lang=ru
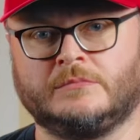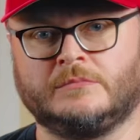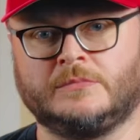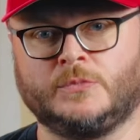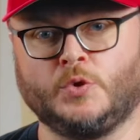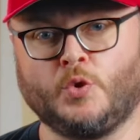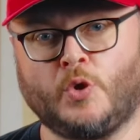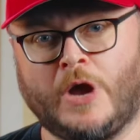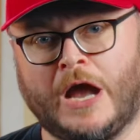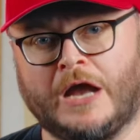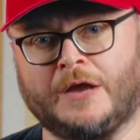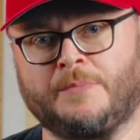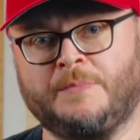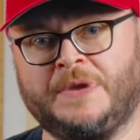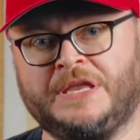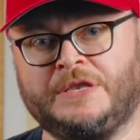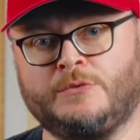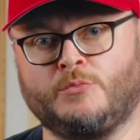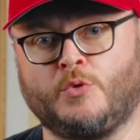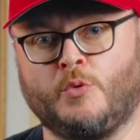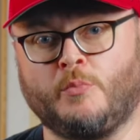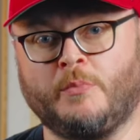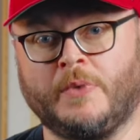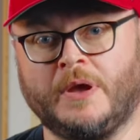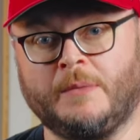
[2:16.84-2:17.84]
Ну, как
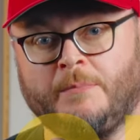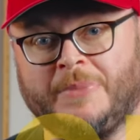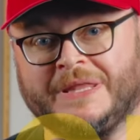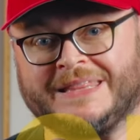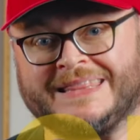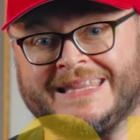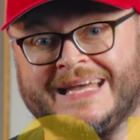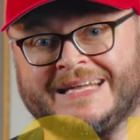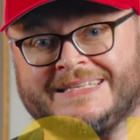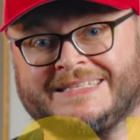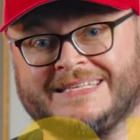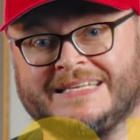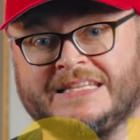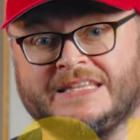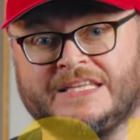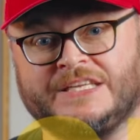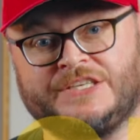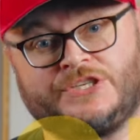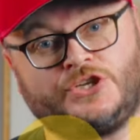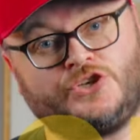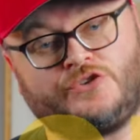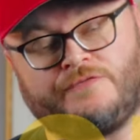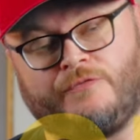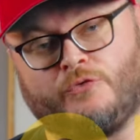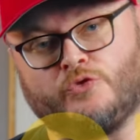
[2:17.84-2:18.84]
минимум 15
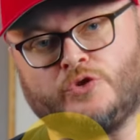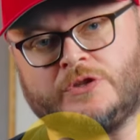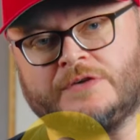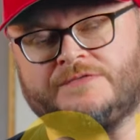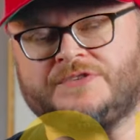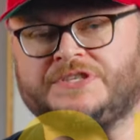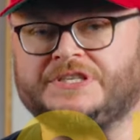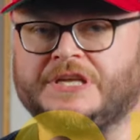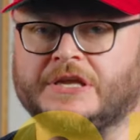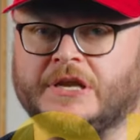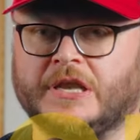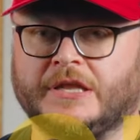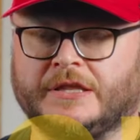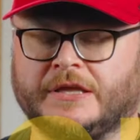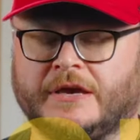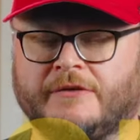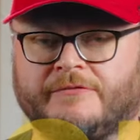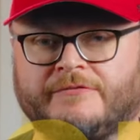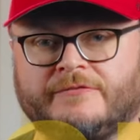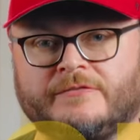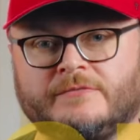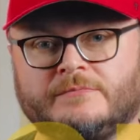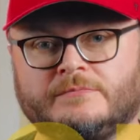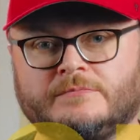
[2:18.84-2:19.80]
тысяч фунтов стерлингов.